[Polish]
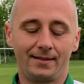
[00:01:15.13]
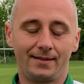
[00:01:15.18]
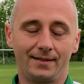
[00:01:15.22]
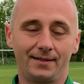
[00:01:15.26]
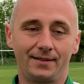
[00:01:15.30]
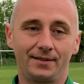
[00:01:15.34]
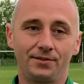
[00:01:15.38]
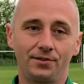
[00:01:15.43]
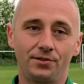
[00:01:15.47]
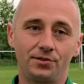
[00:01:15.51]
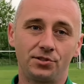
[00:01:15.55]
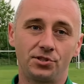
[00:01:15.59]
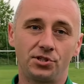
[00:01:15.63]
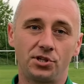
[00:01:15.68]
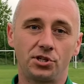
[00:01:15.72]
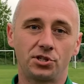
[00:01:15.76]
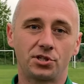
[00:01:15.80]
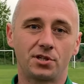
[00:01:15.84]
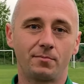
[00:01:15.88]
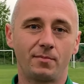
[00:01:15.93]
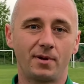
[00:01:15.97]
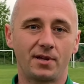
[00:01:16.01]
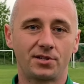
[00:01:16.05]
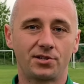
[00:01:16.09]
no,
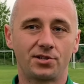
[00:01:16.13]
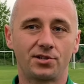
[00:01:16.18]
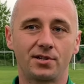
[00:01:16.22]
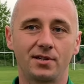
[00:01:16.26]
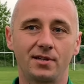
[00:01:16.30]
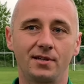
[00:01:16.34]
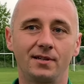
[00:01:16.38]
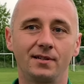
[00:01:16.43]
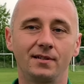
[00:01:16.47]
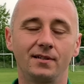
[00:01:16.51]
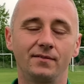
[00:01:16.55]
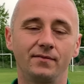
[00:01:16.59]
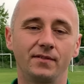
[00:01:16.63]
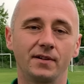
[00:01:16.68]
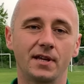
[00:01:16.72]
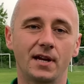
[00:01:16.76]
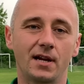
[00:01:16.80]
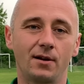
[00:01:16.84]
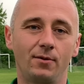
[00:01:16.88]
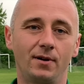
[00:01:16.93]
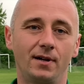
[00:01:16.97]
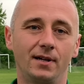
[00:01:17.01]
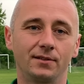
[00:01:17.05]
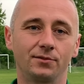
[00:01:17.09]
dzisiejszy mecz
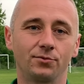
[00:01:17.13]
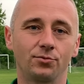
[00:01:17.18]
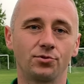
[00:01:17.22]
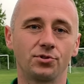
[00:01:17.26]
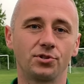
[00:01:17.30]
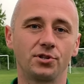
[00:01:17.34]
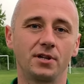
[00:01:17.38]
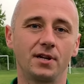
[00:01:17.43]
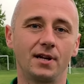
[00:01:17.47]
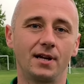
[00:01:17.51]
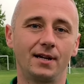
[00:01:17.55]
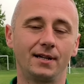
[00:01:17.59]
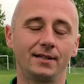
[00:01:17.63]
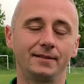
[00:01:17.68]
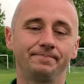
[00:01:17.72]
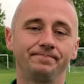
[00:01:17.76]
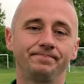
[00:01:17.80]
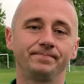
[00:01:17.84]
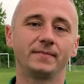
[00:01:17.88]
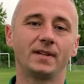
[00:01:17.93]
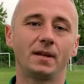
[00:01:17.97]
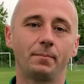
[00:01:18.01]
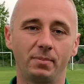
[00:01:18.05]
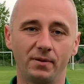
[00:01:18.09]
wygrała drużyna
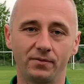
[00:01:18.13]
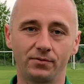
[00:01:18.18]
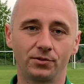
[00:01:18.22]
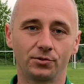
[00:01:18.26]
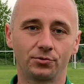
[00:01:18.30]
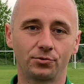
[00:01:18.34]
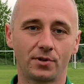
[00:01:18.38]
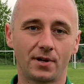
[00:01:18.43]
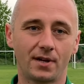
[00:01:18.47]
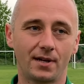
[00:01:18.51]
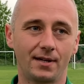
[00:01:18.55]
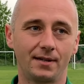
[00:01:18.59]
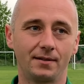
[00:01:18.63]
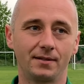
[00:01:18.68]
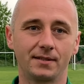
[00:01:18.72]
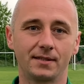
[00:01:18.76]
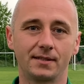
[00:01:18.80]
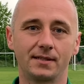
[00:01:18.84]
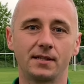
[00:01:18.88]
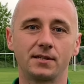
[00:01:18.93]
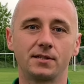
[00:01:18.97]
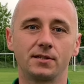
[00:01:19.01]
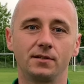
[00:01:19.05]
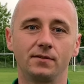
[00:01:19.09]
na pewno, która
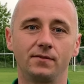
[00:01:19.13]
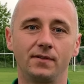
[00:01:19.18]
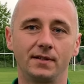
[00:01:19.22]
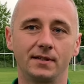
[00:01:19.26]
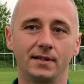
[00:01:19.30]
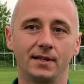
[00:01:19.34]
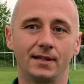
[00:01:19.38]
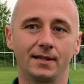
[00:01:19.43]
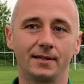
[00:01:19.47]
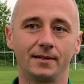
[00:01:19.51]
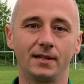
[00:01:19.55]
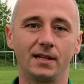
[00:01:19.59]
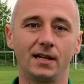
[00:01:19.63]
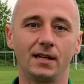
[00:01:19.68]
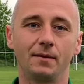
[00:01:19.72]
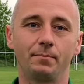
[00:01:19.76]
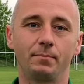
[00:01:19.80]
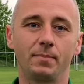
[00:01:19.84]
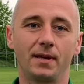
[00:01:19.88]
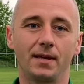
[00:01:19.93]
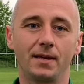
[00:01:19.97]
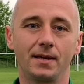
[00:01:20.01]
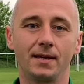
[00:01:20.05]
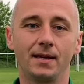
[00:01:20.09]
zdecydowanie
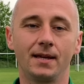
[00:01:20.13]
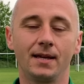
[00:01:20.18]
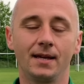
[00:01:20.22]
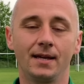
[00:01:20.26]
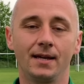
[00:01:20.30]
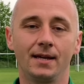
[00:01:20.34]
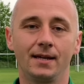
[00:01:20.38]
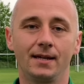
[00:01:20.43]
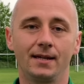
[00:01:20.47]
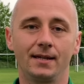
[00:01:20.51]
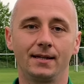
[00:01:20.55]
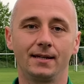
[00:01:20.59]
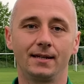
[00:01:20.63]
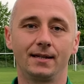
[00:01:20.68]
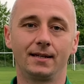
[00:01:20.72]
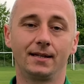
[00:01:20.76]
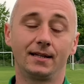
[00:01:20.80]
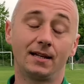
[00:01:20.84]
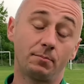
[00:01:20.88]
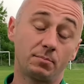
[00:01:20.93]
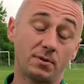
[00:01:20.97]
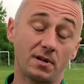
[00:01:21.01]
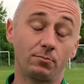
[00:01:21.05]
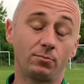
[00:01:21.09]
lepiej, e,
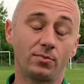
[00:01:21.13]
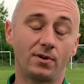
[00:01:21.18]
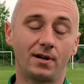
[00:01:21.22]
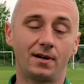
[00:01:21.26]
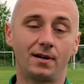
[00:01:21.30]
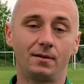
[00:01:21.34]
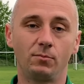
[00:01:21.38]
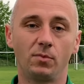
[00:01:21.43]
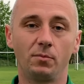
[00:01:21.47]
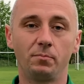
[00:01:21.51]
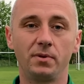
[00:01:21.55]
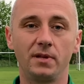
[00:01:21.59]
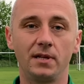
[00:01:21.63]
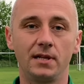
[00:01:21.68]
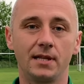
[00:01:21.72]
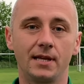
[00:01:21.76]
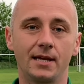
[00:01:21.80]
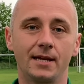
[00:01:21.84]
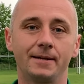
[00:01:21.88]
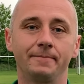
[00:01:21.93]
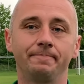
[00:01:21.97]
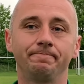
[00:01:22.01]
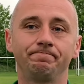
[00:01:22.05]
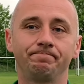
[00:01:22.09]
lepsza była
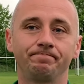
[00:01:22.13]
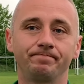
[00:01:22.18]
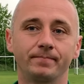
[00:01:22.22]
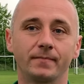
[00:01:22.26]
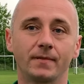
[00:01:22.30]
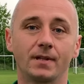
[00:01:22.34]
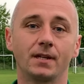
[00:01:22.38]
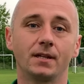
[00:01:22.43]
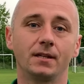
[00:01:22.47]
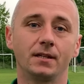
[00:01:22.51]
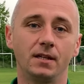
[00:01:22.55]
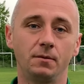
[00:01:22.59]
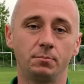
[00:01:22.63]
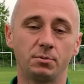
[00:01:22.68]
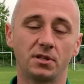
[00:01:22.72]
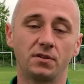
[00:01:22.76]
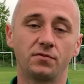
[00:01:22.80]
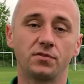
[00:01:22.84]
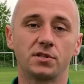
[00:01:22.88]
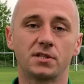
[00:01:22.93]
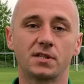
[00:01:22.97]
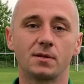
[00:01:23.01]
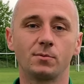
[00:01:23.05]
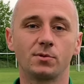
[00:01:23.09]
mobilnie i przede
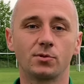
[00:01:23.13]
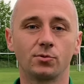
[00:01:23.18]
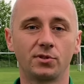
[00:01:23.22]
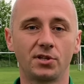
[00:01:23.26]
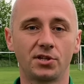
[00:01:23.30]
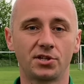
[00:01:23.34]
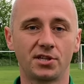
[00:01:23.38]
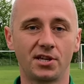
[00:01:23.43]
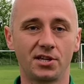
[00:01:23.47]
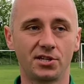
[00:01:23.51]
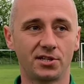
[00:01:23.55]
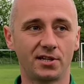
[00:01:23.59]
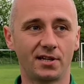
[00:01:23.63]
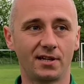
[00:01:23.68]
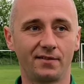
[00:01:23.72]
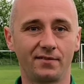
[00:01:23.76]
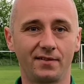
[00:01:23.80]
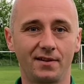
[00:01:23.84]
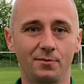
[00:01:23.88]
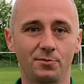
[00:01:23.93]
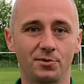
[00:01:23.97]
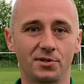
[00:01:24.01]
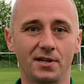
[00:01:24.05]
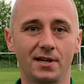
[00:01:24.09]
wszystkim skuteczniejsza. Ja
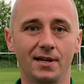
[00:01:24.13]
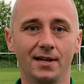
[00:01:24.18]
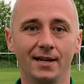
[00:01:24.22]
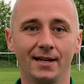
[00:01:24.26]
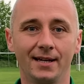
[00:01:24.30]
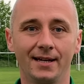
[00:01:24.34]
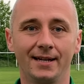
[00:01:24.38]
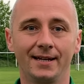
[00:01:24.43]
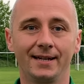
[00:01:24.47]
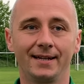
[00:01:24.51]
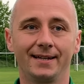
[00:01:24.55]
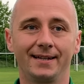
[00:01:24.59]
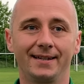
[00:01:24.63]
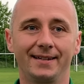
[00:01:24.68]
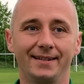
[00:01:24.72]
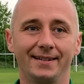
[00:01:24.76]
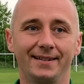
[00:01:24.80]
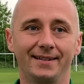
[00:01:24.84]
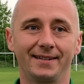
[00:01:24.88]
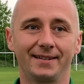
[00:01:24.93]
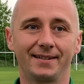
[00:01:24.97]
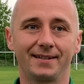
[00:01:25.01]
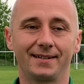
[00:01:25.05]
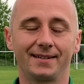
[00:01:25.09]
wiem, że e,
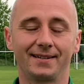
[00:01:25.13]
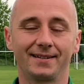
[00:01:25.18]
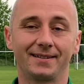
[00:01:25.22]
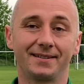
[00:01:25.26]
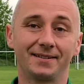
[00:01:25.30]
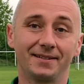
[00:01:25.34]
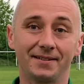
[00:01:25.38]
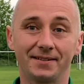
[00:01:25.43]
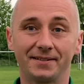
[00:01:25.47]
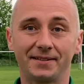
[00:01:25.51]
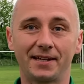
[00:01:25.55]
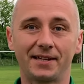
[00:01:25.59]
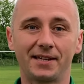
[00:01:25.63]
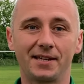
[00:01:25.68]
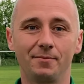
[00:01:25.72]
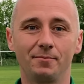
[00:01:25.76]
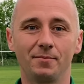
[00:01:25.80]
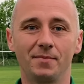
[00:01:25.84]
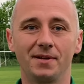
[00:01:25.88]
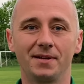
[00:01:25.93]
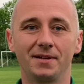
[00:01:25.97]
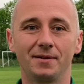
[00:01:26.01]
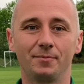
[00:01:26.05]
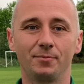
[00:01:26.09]
takim
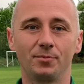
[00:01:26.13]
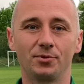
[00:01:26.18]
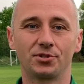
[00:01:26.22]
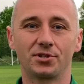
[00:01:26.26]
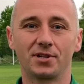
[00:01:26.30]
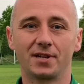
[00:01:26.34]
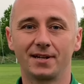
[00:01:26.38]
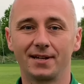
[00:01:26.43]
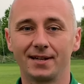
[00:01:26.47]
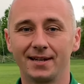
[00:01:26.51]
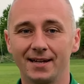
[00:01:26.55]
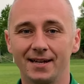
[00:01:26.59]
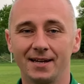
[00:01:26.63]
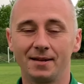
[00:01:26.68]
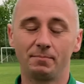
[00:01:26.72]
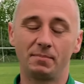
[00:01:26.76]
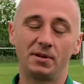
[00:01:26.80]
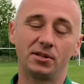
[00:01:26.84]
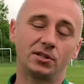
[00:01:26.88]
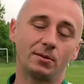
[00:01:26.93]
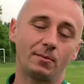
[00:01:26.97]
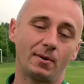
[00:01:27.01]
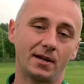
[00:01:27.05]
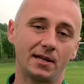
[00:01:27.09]
może
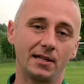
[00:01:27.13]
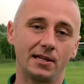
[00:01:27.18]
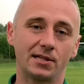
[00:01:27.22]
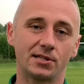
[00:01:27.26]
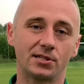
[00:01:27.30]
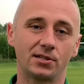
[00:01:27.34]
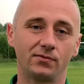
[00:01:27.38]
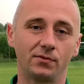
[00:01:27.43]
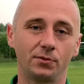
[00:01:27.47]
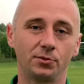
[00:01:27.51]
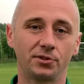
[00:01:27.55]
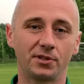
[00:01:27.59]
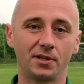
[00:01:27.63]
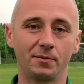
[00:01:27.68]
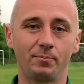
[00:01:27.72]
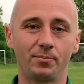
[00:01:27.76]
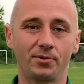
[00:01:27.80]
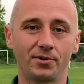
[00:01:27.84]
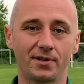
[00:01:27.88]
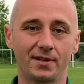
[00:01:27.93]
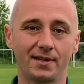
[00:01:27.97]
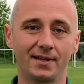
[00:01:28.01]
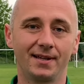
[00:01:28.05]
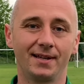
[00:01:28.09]
piętą achillesową do tej
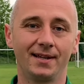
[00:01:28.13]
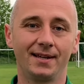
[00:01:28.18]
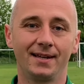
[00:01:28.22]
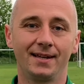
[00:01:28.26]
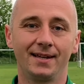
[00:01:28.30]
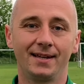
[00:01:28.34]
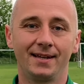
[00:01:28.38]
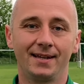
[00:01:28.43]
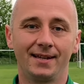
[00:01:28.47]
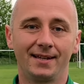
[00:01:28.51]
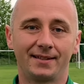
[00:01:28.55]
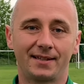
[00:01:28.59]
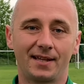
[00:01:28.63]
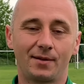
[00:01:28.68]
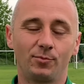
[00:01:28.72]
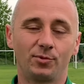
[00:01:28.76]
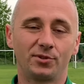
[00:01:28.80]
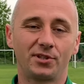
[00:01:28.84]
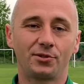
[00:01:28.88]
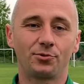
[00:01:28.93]
pory tej młodej